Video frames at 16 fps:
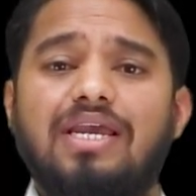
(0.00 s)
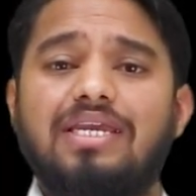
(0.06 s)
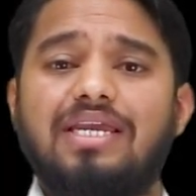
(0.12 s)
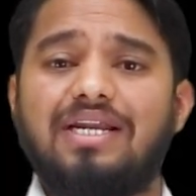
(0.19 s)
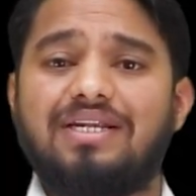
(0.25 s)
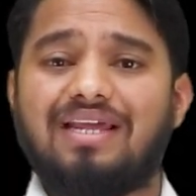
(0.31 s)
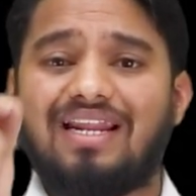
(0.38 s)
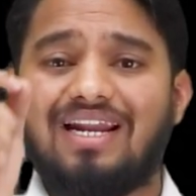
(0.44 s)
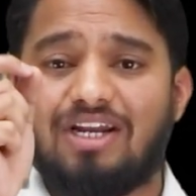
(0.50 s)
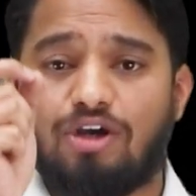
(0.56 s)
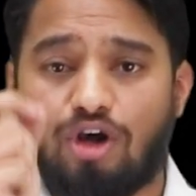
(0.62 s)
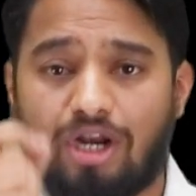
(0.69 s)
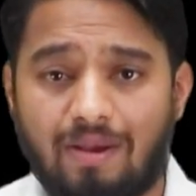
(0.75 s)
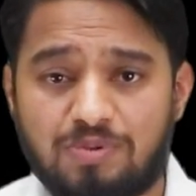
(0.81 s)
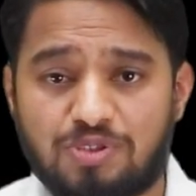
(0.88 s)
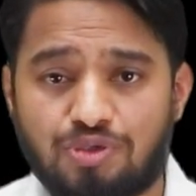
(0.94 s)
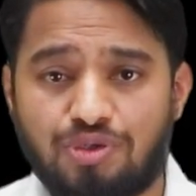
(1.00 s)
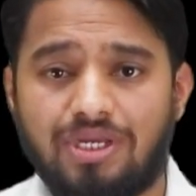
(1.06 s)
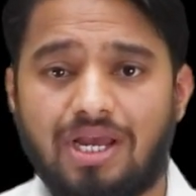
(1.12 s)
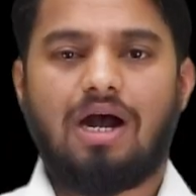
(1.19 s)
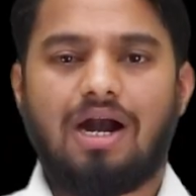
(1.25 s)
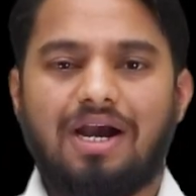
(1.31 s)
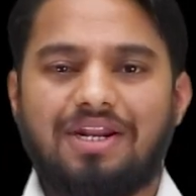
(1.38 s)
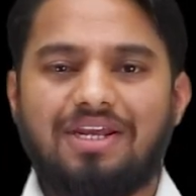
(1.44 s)
ये टनल कॉलेप्स हुई
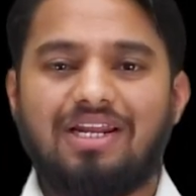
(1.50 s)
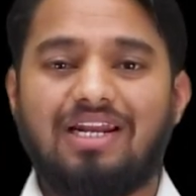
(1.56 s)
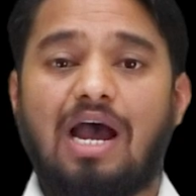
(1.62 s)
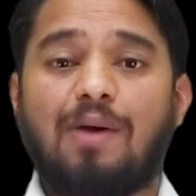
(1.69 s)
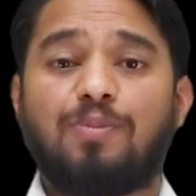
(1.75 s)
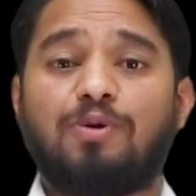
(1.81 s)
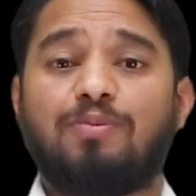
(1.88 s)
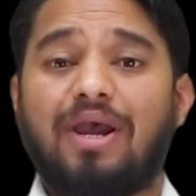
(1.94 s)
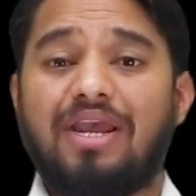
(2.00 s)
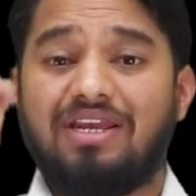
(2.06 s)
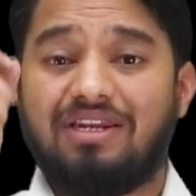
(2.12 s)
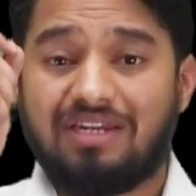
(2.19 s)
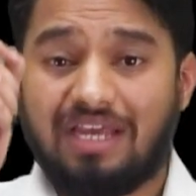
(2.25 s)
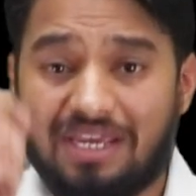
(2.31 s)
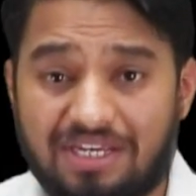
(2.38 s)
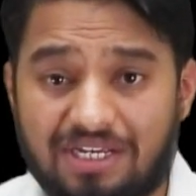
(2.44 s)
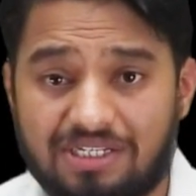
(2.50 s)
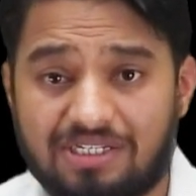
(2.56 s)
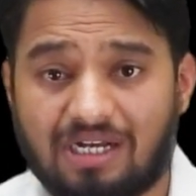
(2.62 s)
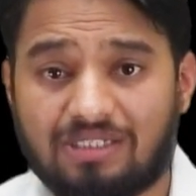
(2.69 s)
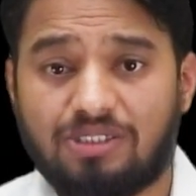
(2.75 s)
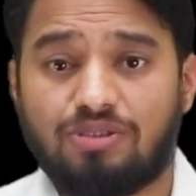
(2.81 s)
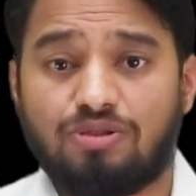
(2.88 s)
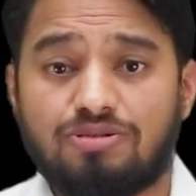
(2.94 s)
अगर ये लापरवाही नहीं की
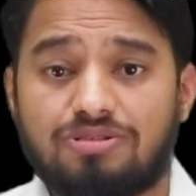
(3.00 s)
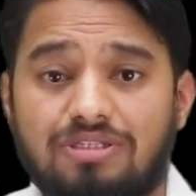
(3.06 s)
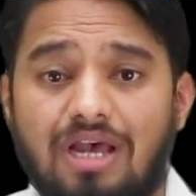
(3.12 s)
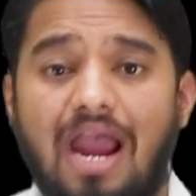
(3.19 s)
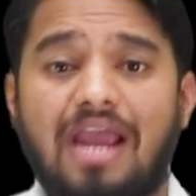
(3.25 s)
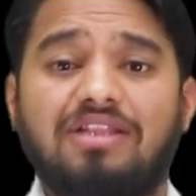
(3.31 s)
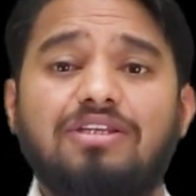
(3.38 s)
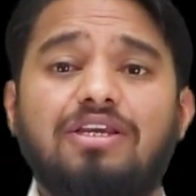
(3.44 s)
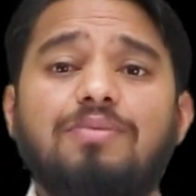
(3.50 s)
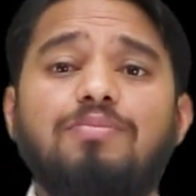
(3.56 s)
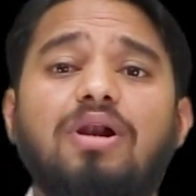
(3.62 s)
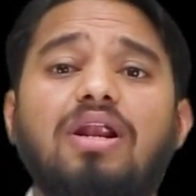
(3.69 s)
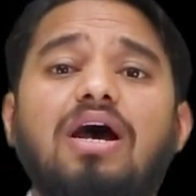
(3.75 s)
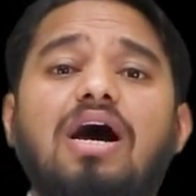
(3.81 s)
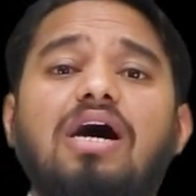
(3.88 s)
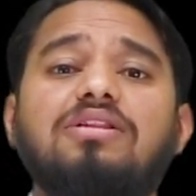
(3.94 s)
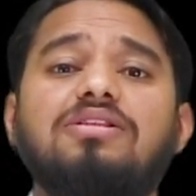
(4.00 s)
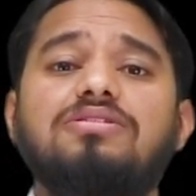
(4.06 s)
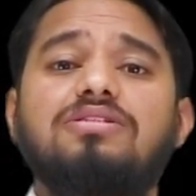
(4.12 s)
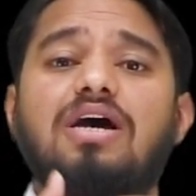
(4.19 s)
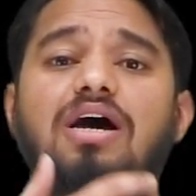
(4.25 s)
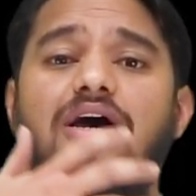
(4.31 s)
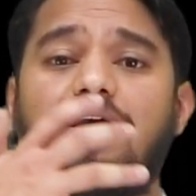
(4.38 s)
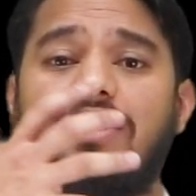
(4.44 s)
जाती तो शायद ये बड़ा
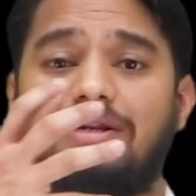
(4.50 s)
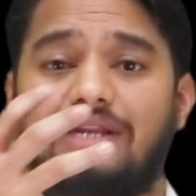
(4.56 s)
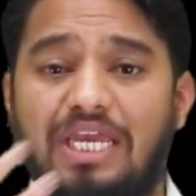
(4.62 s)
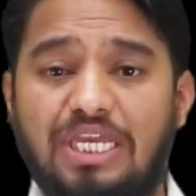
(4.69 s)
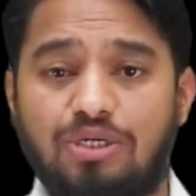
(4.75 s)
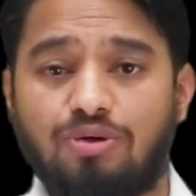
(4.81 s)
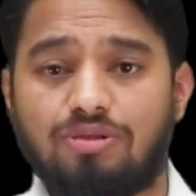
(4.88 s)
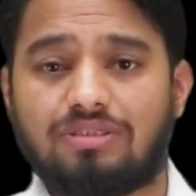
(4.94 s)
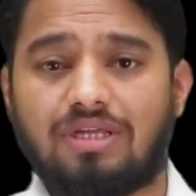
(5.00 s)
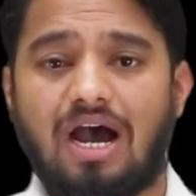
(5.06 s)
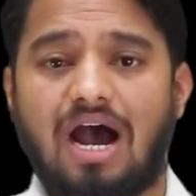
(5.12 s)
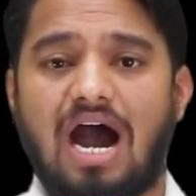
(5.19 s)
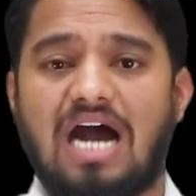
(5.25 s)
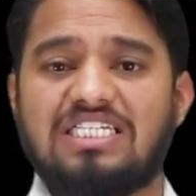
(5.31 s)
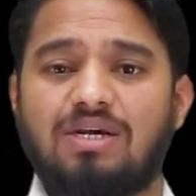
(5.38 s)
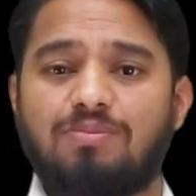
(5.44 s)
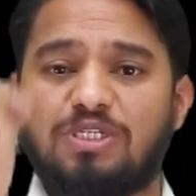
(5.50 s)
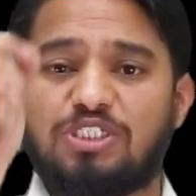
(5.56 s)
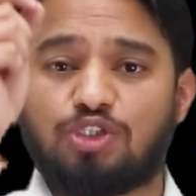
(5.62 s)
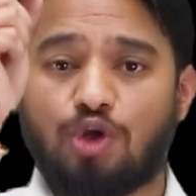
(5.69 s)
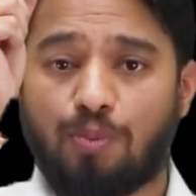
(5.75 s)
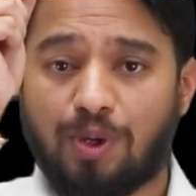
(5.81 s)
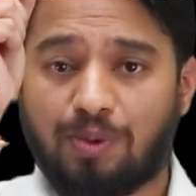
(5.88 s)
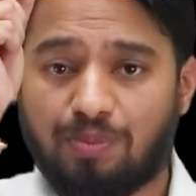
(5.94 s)
हादसा नहीं होता आज हम इस
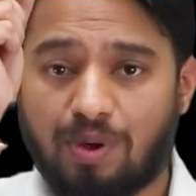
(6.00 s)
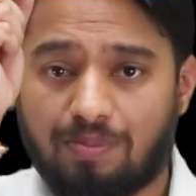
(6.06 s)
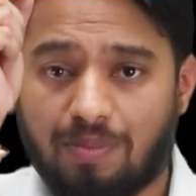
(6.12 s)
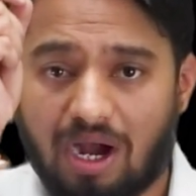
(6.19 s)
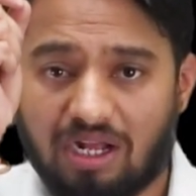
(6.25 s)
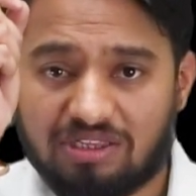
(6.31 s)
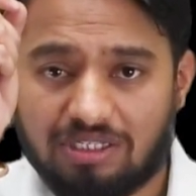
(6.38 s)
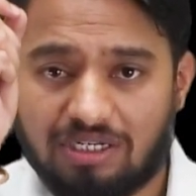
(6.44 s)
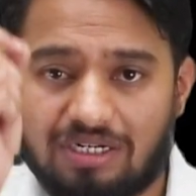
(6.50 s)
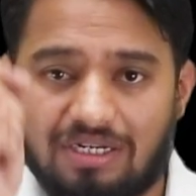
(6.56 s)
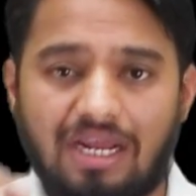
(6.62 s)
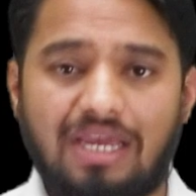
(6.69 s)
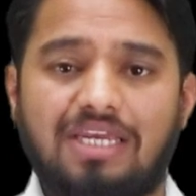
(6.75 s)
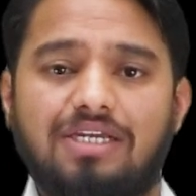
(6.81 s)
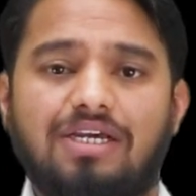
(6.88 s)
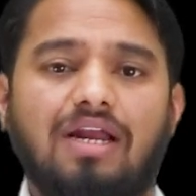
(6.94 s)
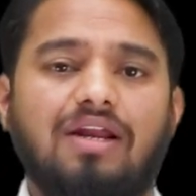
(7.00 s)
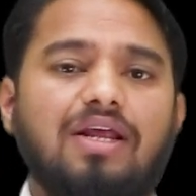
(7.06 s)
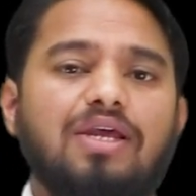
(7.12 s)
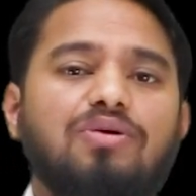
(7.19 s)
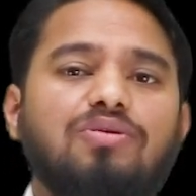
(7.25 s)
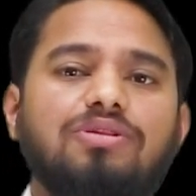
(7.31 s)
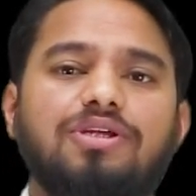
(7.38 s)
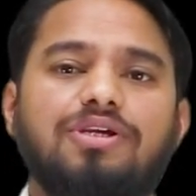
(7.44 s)
टॉपिक पे बात नहीं कर
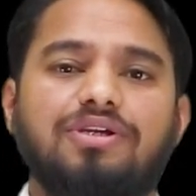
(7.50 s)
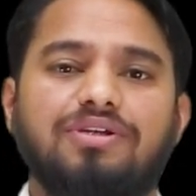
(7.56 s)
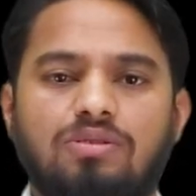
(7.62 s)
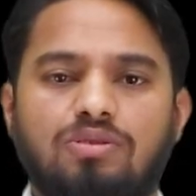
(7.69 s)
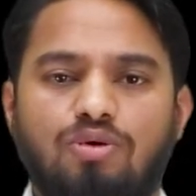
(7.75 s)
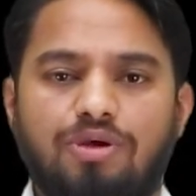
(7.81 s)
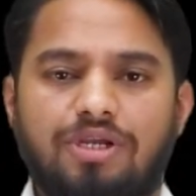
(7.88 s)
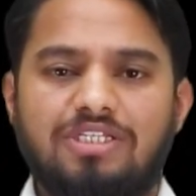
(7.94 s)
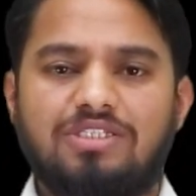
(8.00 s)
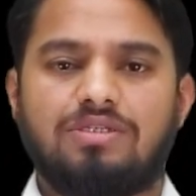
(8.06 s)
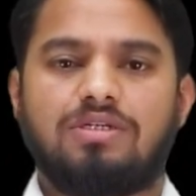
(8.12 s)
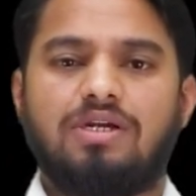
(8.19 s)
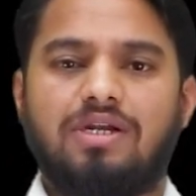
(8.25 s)
रहे होते तो इस